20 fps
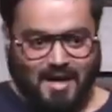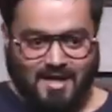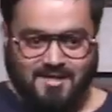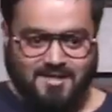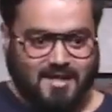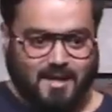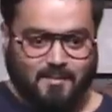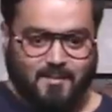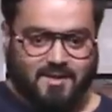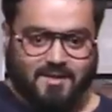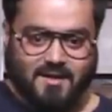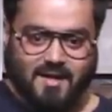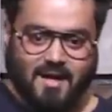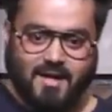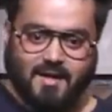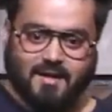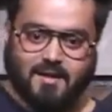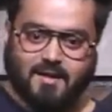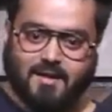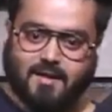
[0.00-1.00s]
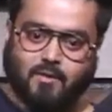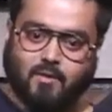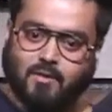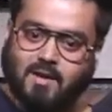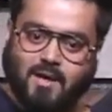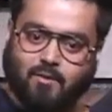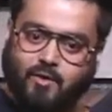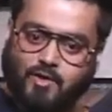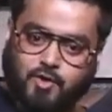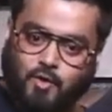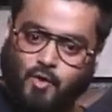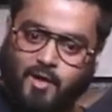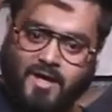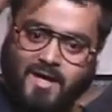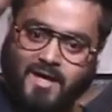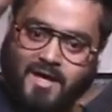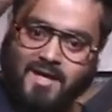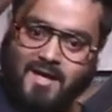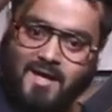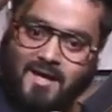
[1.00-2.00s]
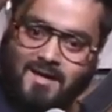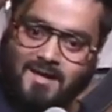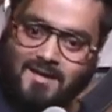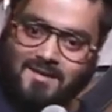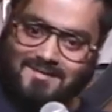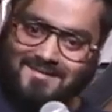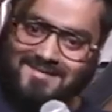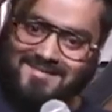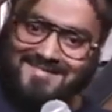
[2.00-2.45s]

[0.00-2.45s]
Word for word: रांझना में दिखाया कि एक होगा वो जोया का इलाका